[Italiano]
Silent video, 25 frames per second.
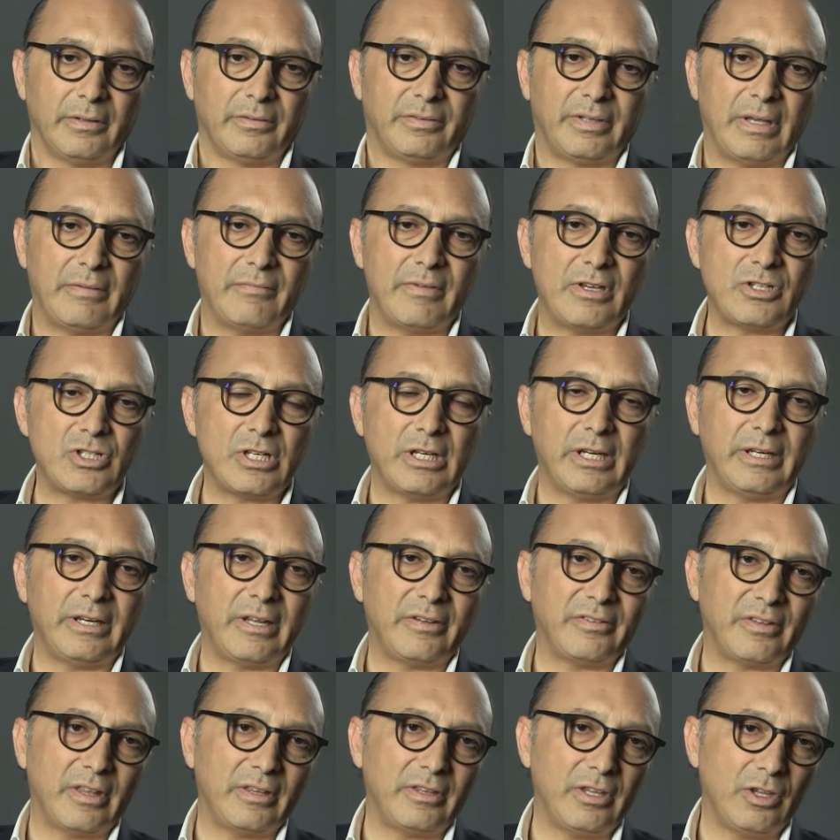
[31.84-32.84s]
Se invece
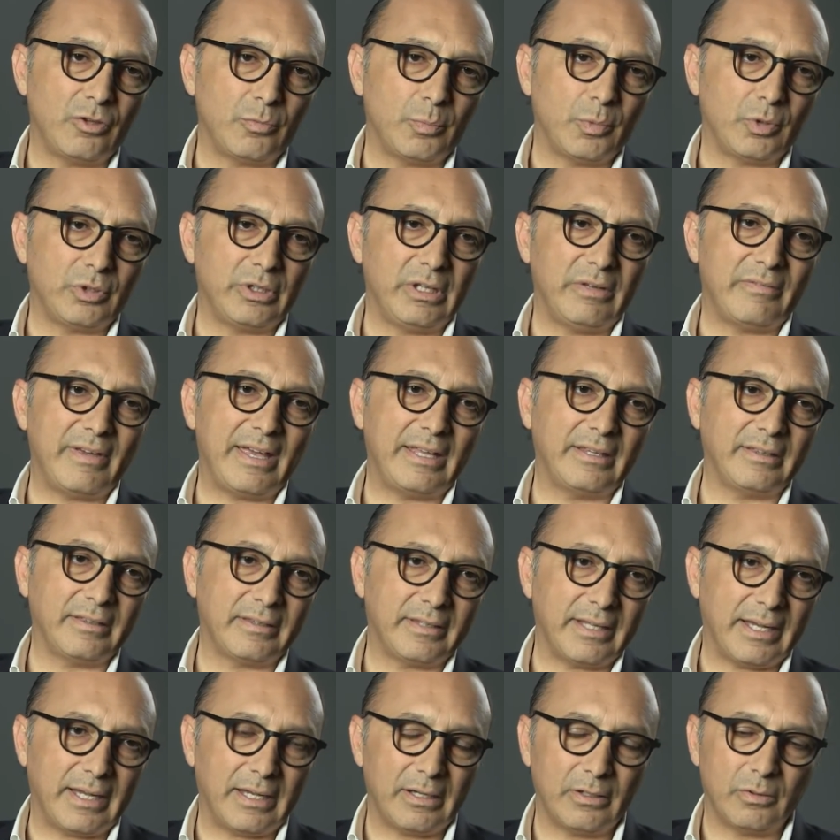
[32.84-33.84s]
l'inestetismo
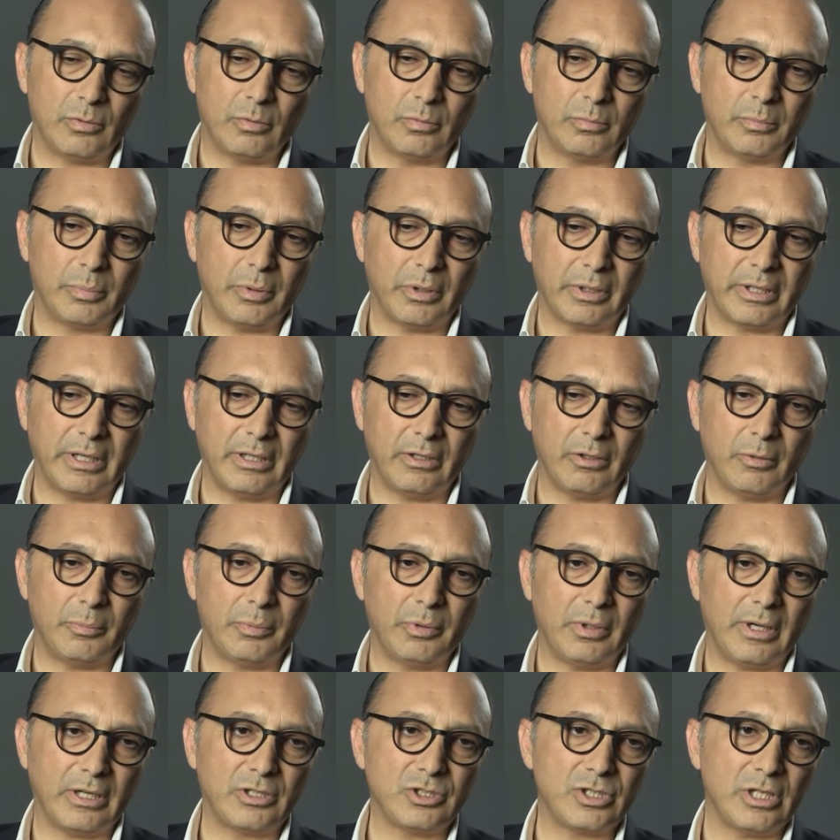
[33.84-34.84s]
diventa un pochino
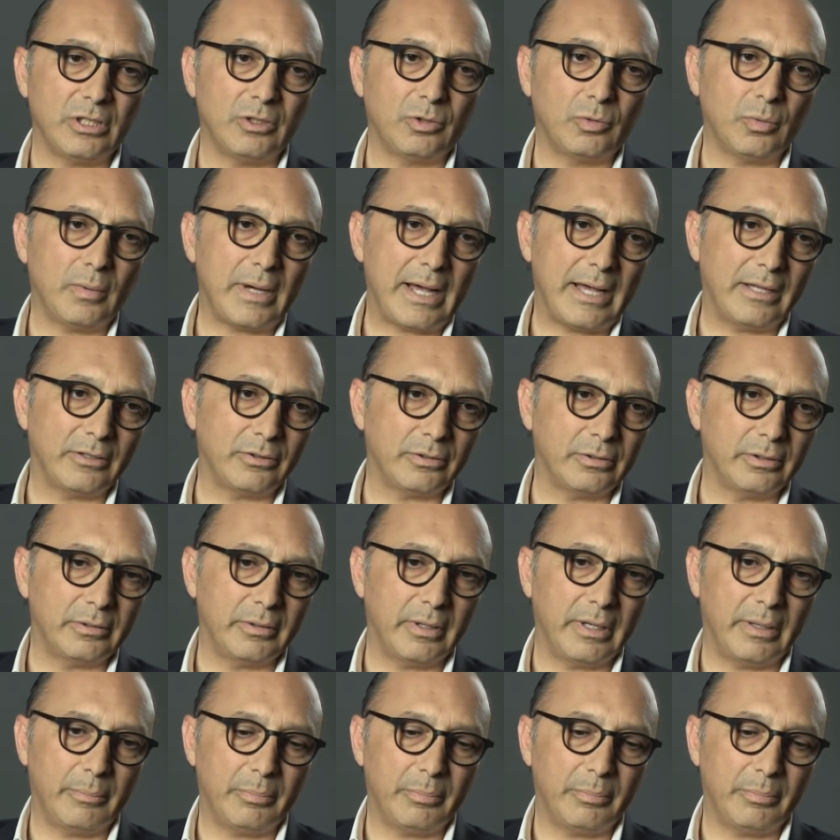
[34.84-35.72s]
più accentuato